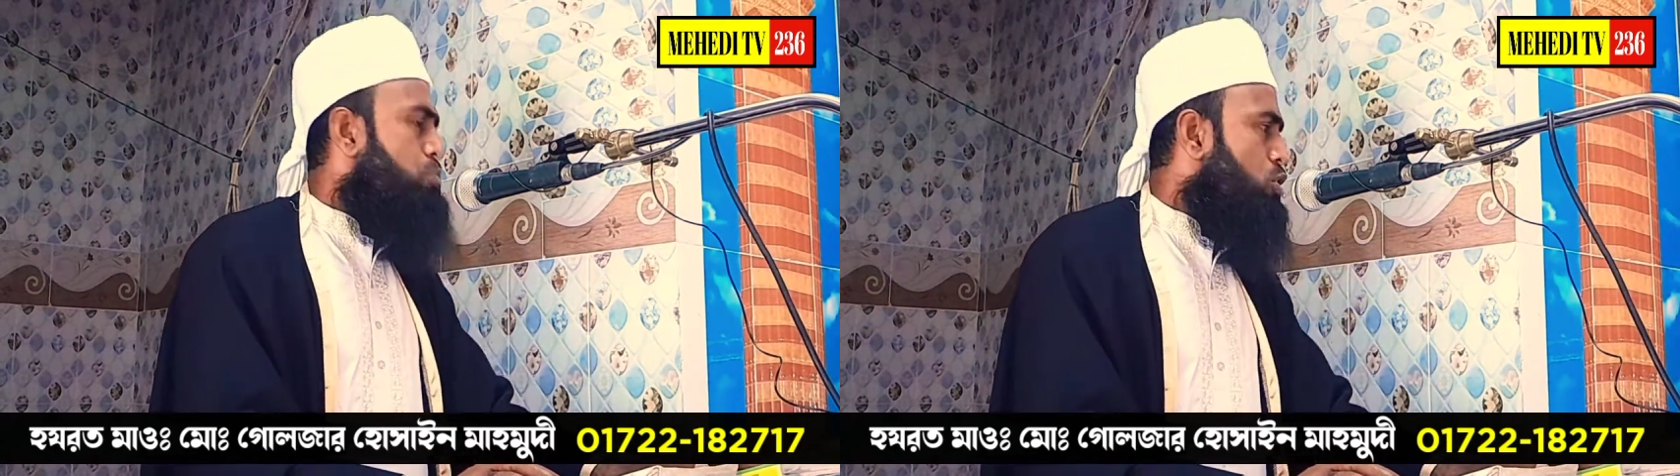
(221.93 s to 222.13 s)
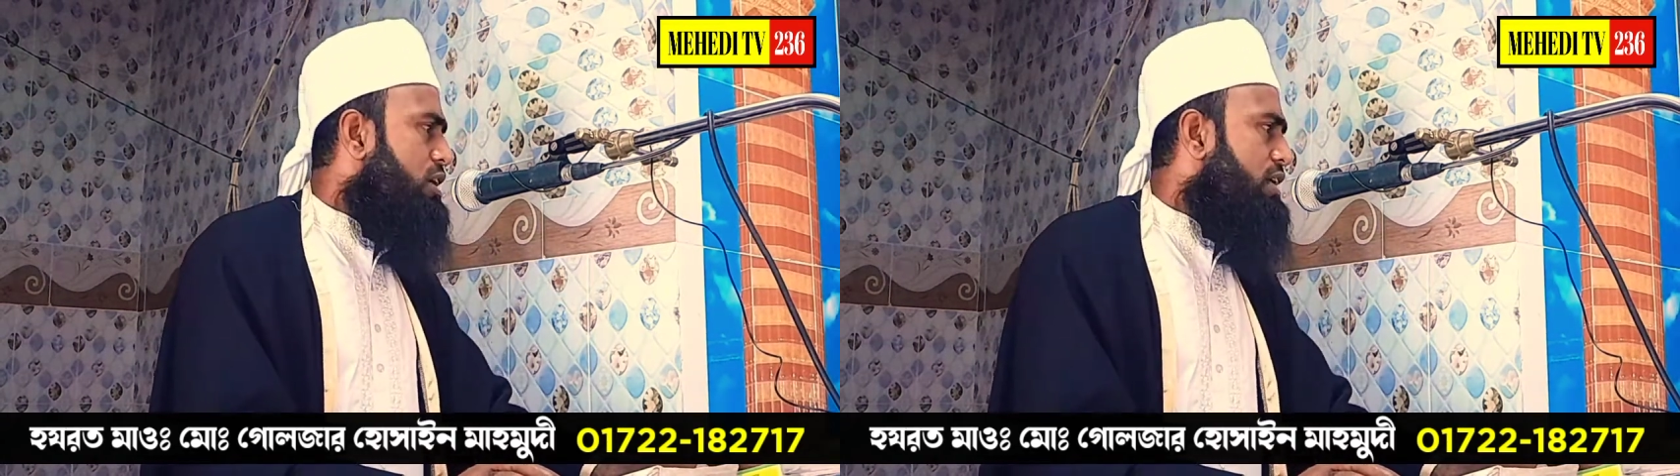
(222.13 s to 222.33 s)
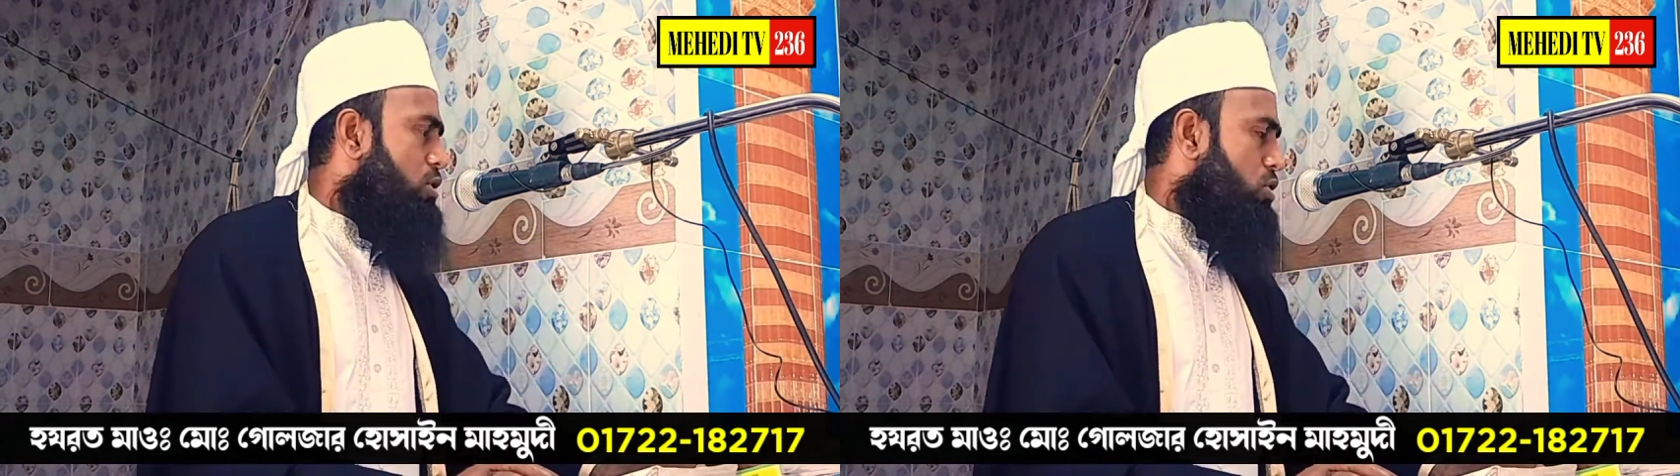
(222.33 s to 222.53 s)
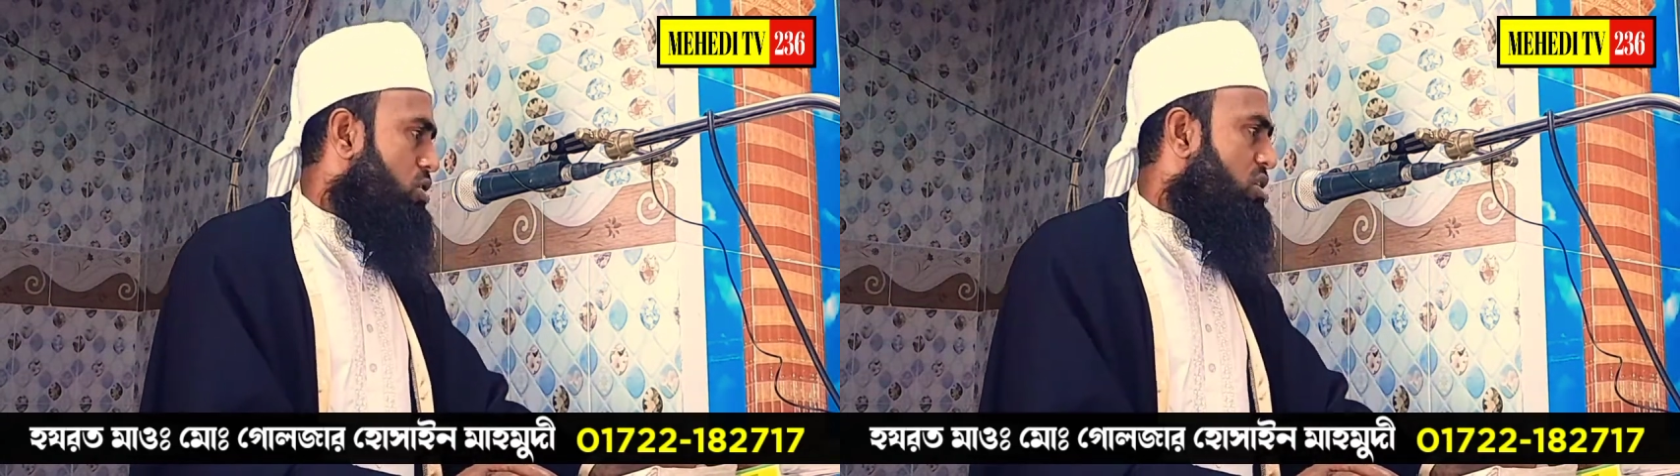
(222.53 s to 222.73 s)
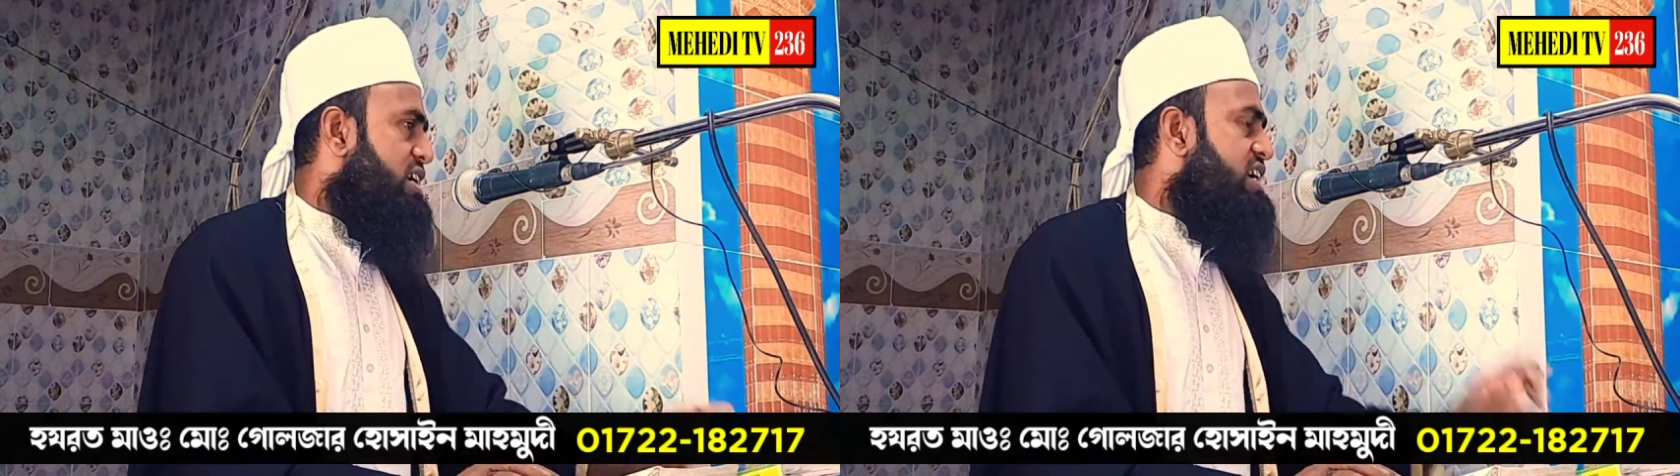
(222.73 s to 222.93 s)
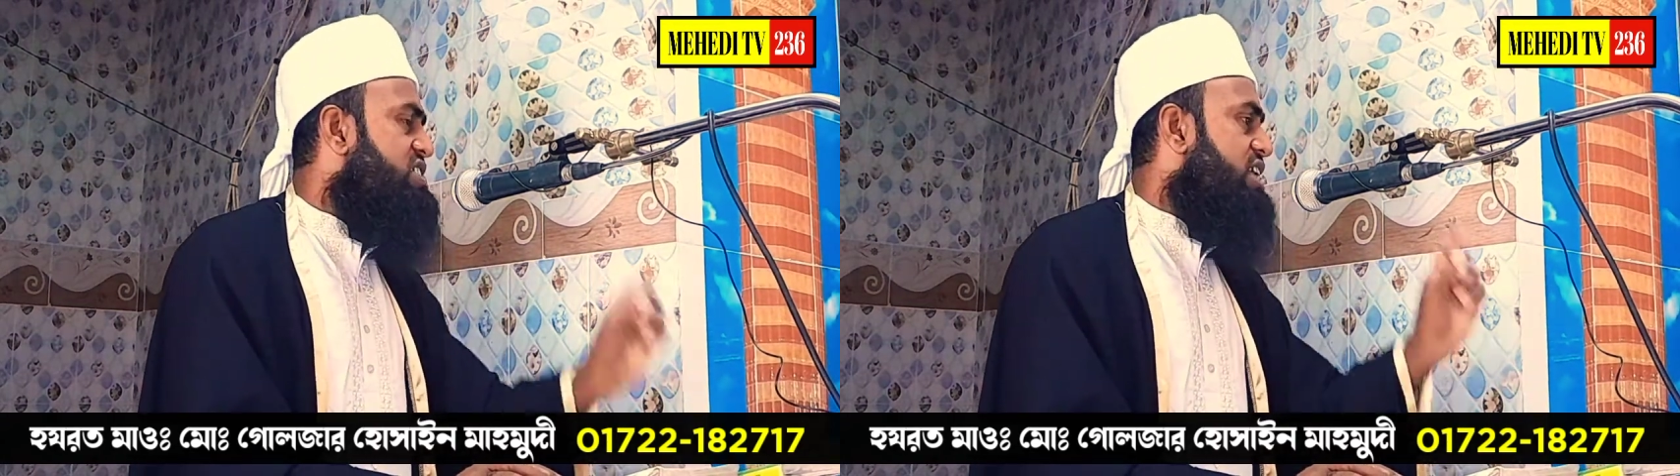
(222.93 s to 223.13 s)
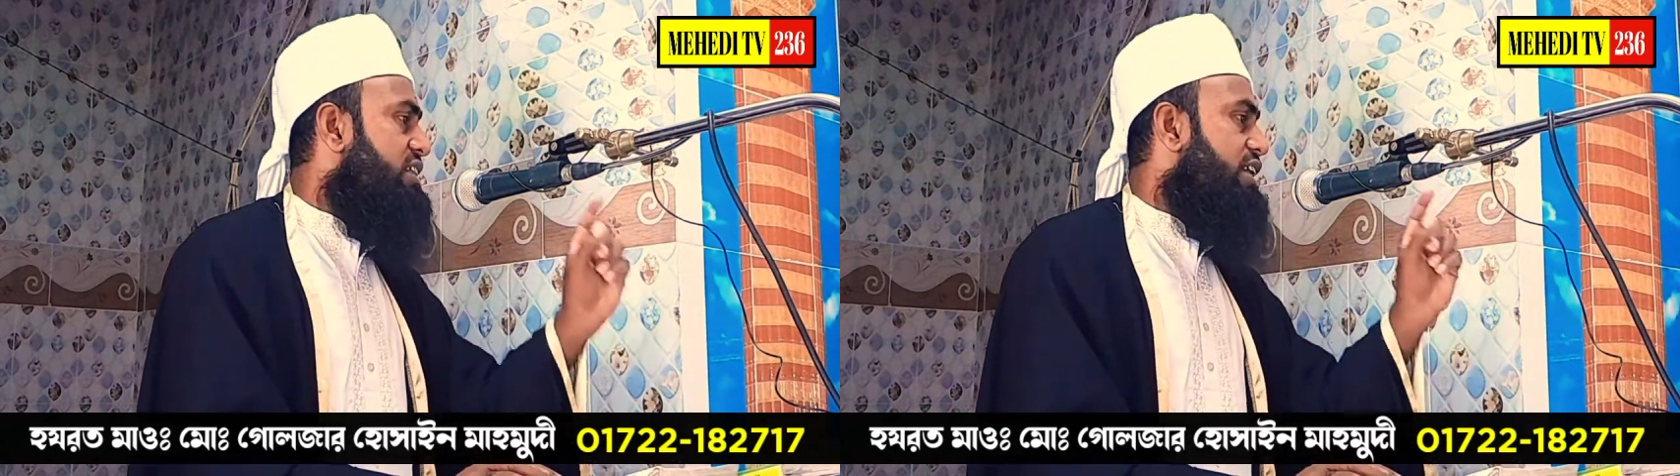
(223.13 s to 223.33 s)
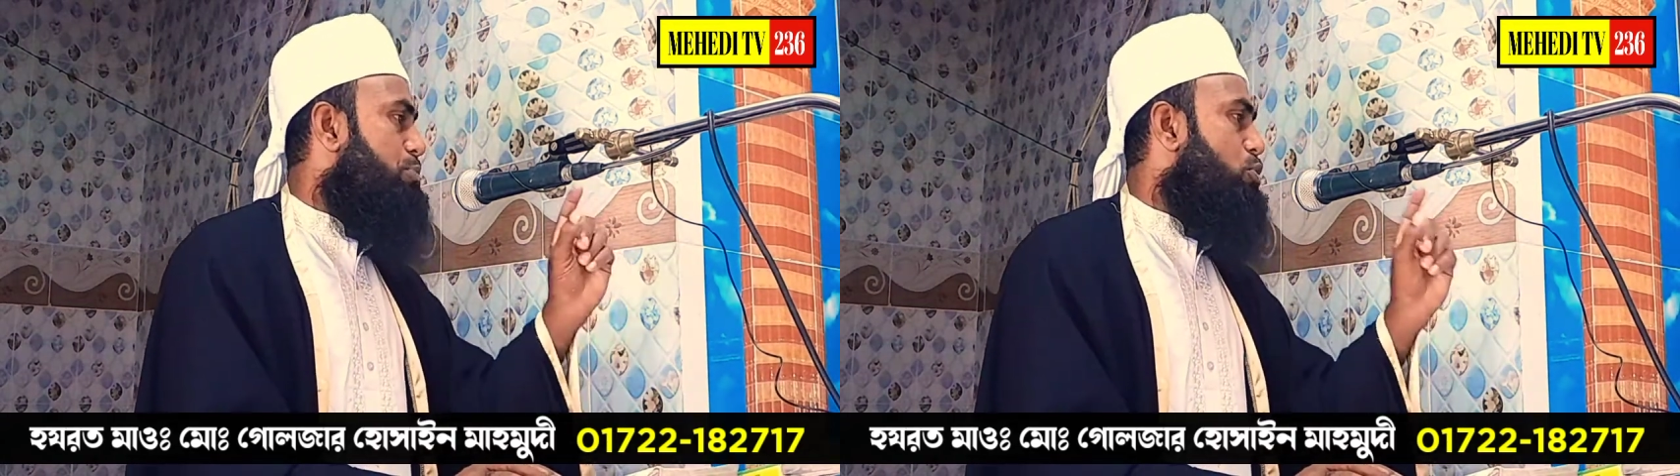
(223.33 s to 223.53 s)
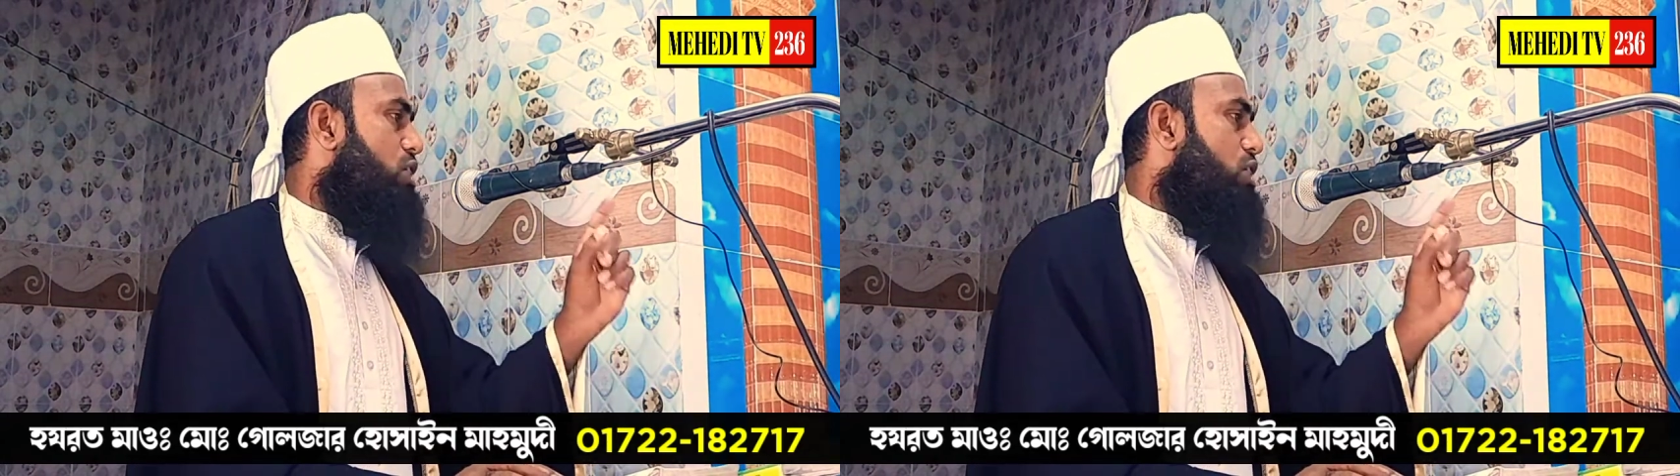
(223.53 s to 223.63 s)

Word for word: এই প্রথাটা হলো খ্রিস্টানদের